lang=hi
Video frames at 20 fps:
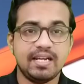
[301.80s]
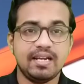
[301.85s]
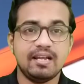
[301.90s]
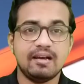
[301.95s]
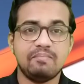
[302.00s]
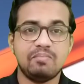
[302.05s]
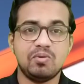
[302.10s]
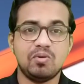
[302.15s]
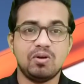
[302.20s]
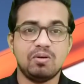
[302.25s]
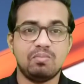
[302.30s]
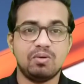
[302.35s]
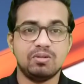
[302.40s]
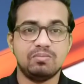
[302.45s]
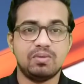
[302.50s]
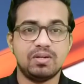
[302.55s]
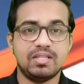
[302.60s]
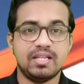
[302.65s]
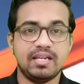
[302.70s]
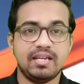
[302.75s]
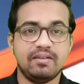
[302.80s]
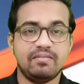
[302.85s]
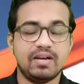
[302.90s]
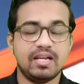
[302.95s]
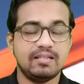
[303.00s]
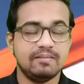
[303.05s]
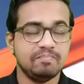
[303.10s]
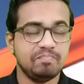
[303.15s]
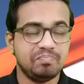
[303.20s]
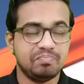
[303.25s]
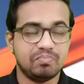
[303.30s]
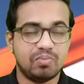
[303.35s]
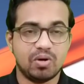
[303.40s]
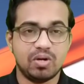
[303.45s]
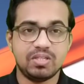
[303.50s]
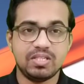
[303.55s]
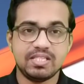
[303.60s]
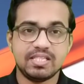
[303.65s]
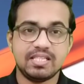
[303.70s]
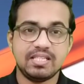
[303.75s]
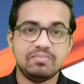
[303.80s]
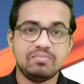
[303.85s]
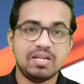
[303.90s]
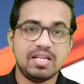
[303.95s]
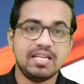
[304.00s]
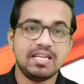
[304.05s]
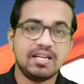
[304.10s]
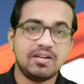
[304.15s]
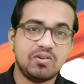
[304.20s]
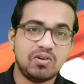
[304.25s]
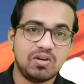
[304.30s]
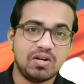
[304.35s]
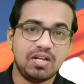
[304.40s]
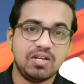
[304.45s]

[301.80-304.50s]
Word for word: के लिए आप लोगों का बहुत बहुत धन्यवाद बहुत ही जल्दी मिलेंगे एक और